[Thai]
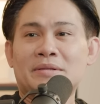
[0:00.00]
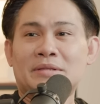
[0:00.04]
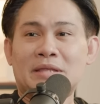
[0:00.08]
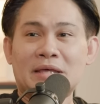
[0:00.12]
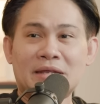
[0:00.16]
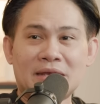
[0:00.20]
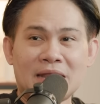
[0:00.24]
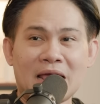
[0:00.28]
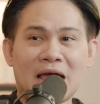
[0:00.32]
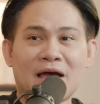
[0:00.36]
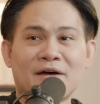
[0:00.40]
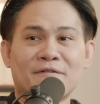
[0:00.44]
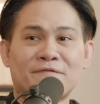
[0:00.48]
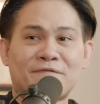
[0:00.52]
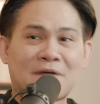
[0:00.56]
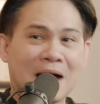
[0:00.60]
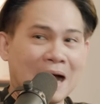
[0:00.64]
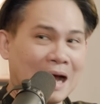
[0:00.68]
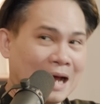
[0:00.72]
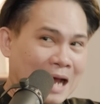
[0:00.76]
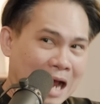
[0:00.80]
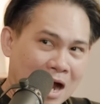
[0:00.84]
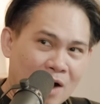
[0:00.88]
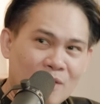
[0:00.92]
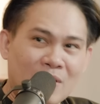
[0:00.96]
เจอทีเนี้ย
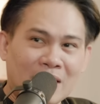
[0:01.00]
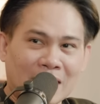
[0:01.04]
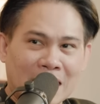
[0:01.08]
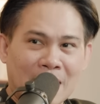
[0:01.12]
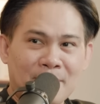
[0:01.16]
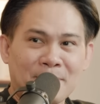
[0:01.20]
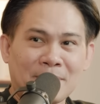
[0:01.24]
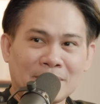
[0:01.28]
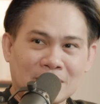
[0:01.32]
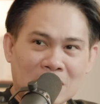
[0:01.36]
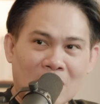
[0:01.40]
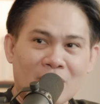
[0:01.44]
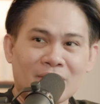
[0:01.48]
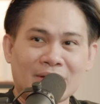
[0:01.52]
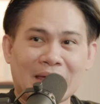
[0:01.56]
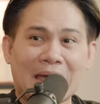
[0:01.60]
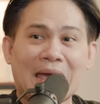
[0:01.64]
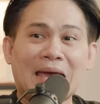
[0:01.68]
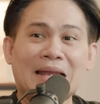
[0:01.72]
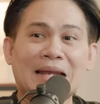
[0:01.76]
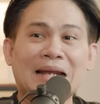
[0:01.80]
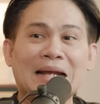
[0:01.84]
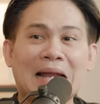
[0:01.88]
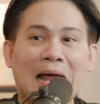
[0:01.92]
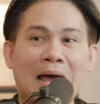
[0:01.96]
ฝั่งเขาอะ Capital
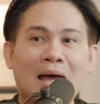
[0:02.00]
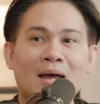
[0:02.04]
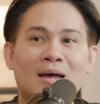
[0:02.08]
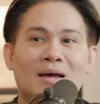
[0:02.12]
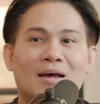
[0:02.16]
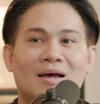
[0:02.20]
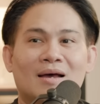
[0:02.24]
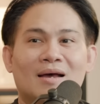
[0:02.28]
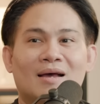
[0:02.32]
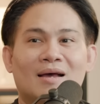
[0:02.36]
Gain แล้วนะ